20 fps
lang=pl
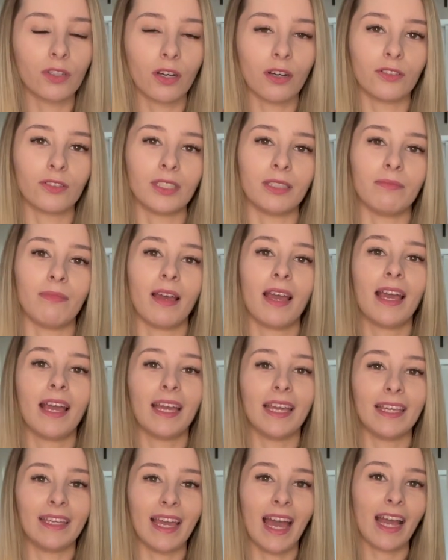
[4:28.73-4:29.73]
o tym,
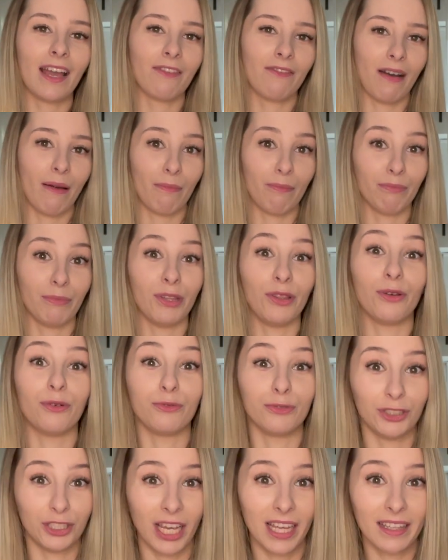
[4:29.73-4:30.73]
jak Wam minął
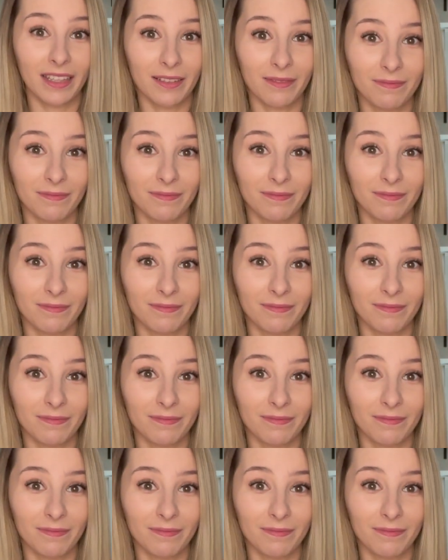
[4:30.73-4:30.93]
dzień.